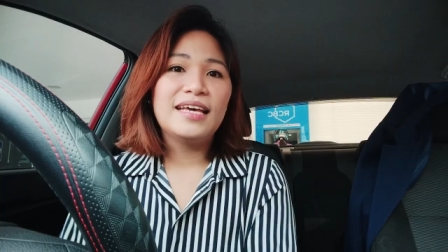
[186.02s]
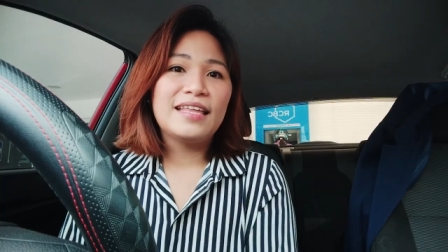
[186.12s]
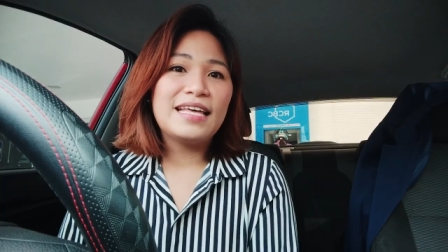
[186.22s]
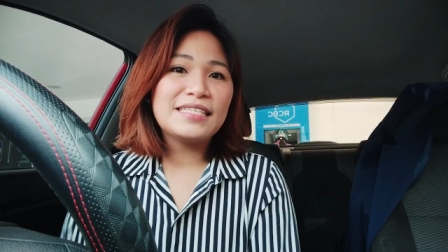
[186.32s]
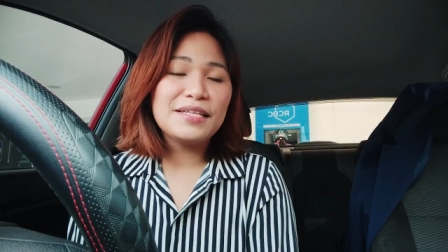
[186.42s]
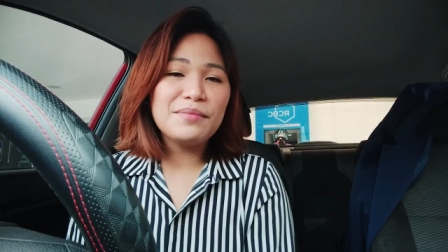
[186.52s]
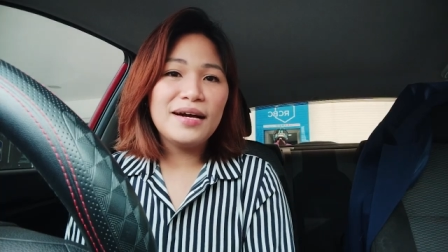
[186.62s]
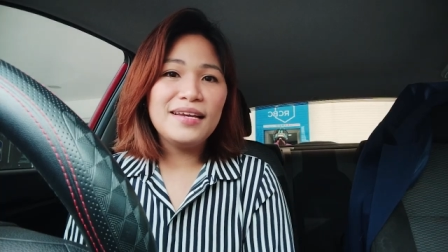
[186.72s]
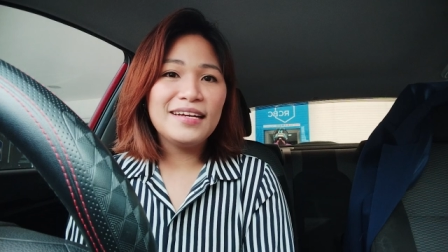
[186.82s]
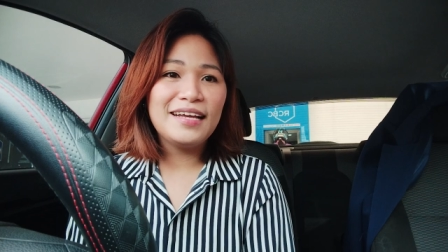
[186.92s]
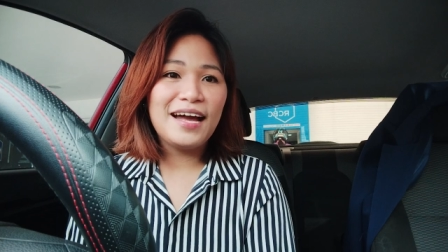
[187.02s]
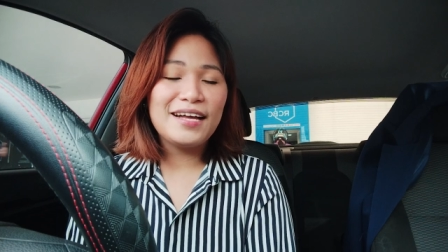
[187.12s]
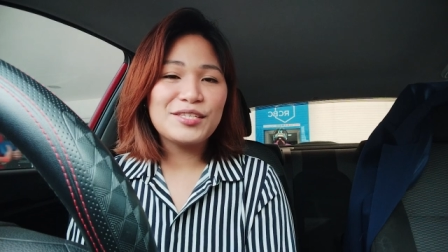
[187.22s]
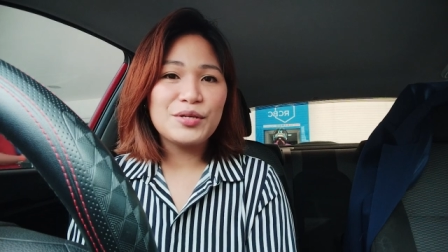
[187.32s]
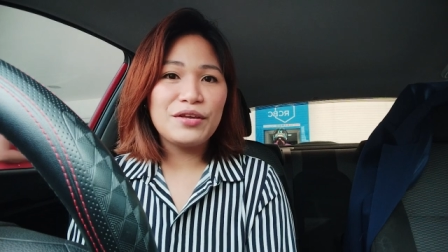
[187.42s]
That's it mga
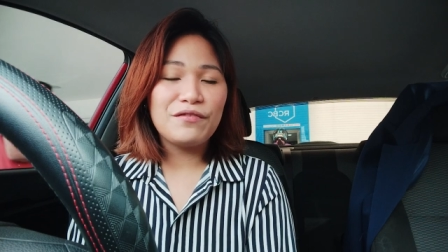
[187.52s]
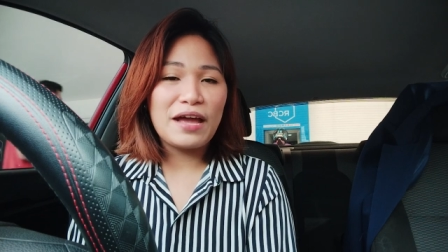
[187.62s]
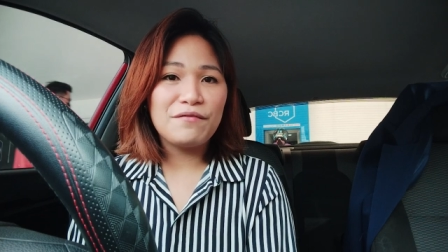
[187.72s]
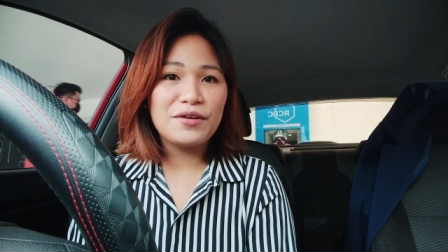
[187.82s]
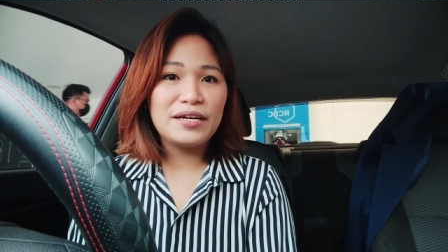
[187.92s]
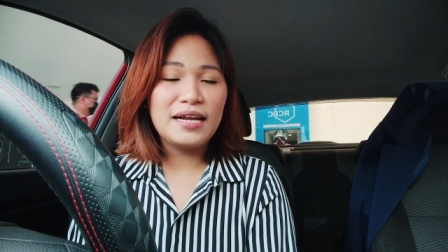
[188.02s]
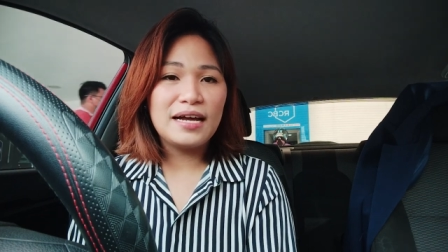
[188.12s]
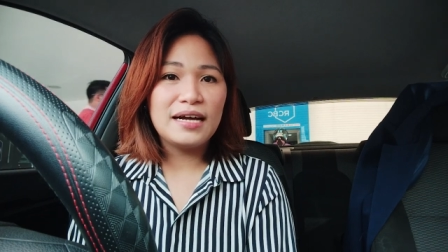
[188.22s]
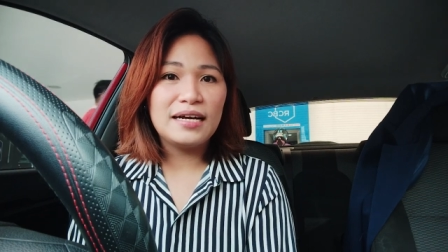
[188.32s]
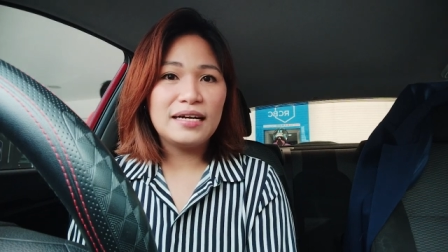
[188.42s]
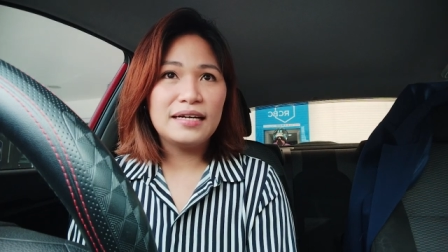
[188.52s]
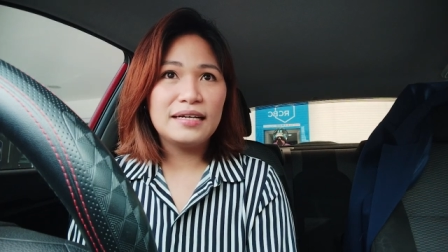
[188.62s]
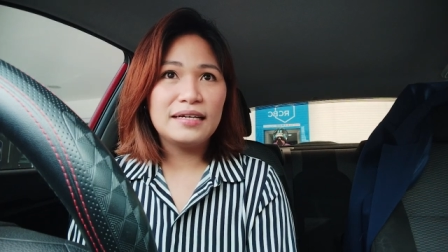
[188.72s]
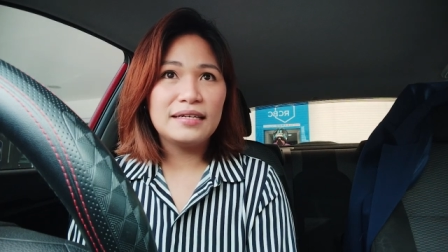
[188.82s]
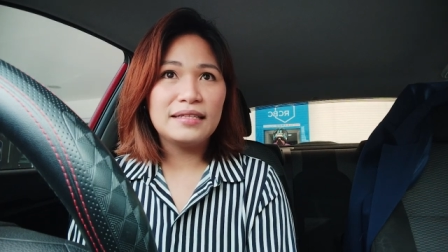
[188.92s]
langga. So if ever na
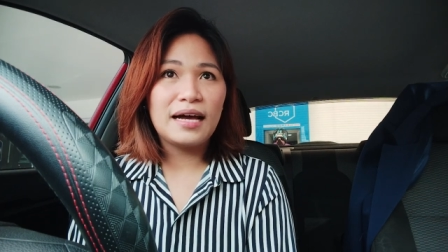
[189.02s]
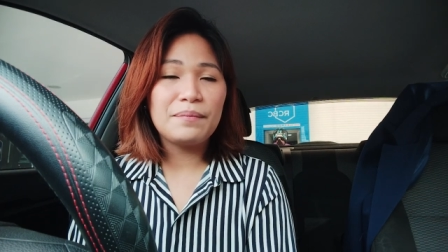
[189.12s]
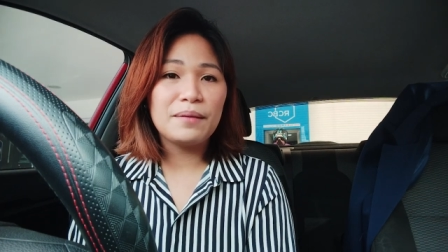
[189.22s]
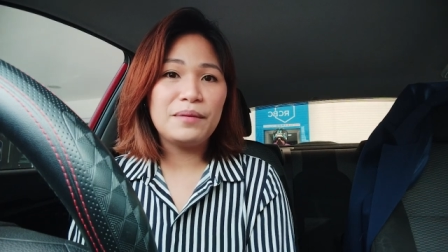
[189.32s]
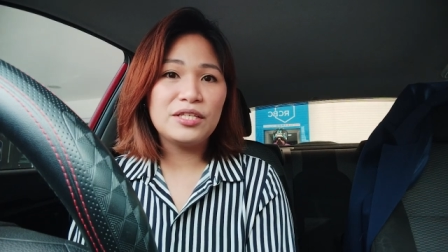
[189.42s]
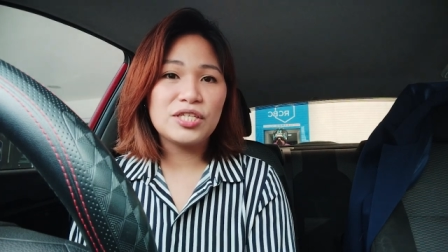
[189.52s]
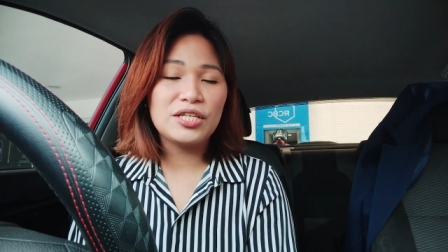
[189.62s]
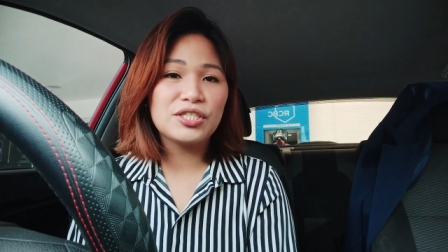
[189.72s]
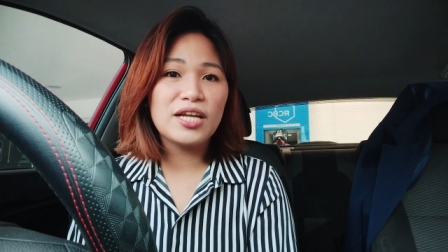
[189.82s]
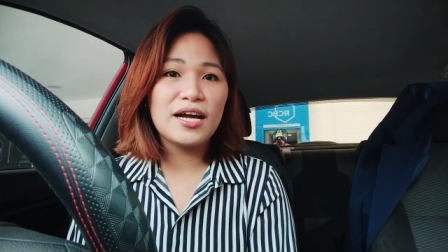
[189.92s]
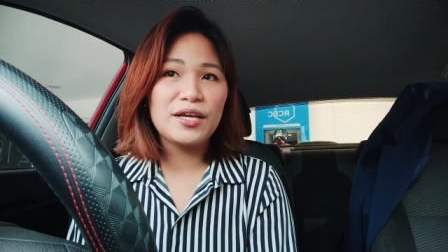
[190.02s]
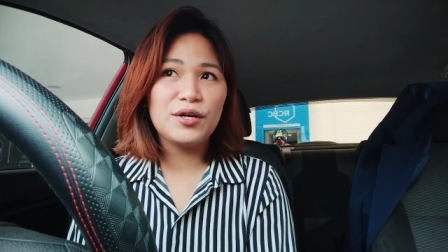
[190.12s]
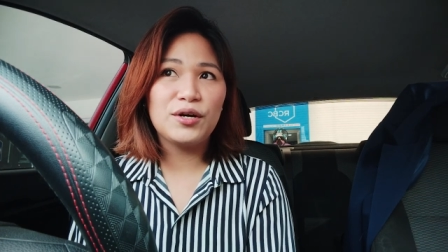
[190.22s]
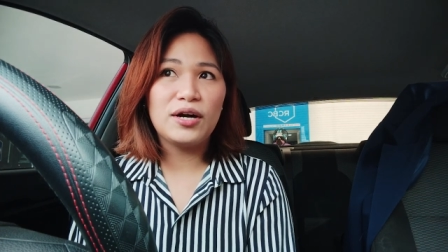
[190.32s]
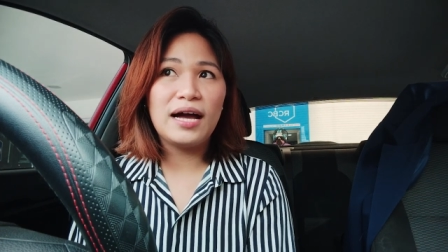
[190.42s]
nakapag-pin change na
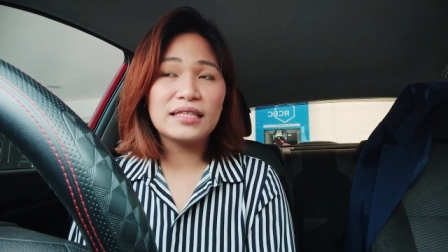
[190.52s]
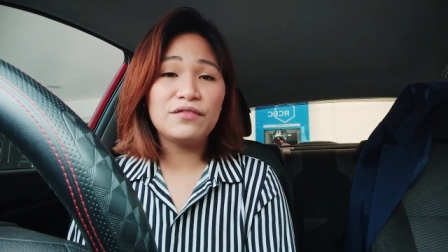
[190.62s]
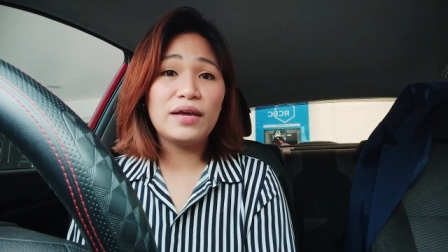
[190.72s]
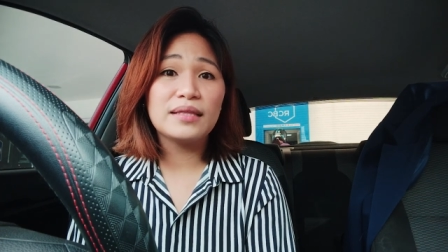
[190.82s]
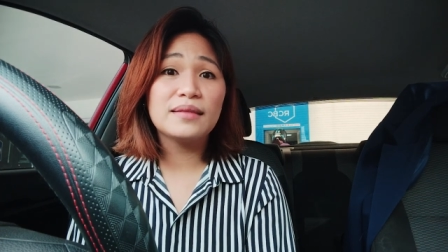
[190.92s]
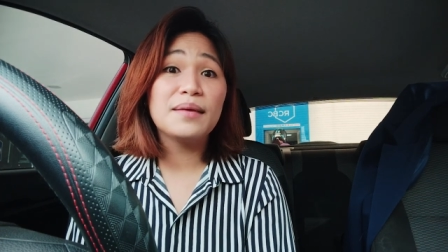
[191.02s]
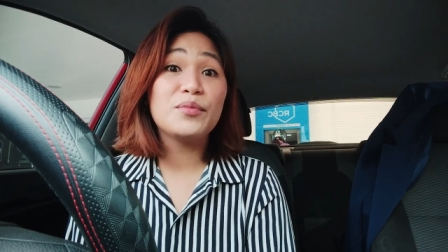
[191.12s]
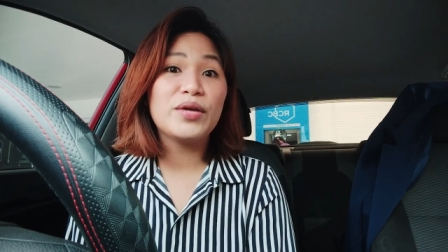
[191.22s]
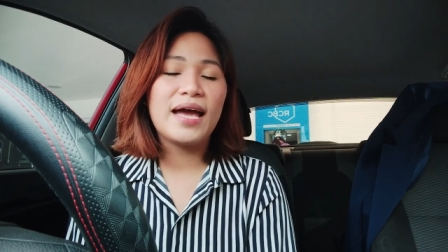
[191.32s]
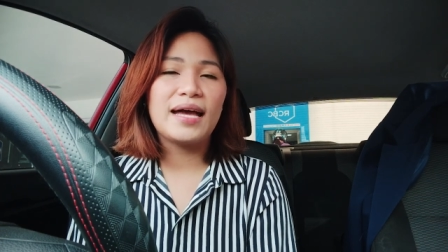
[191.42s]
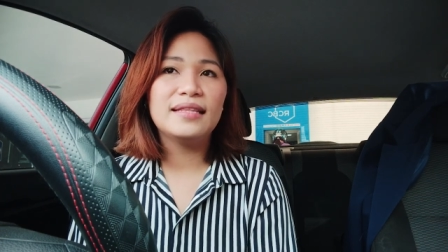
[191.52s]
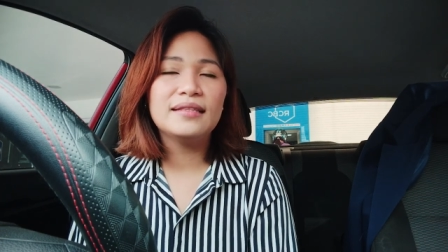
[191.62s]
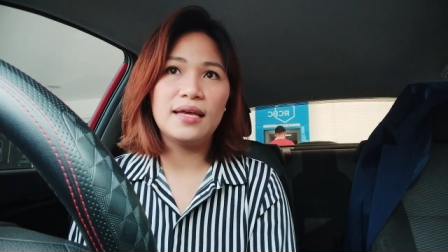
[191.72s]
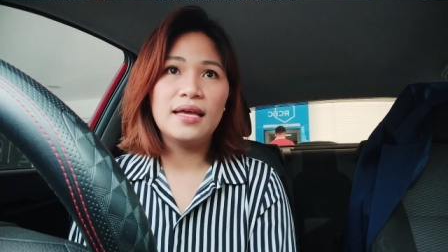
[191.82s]
kayo, activated na po yan.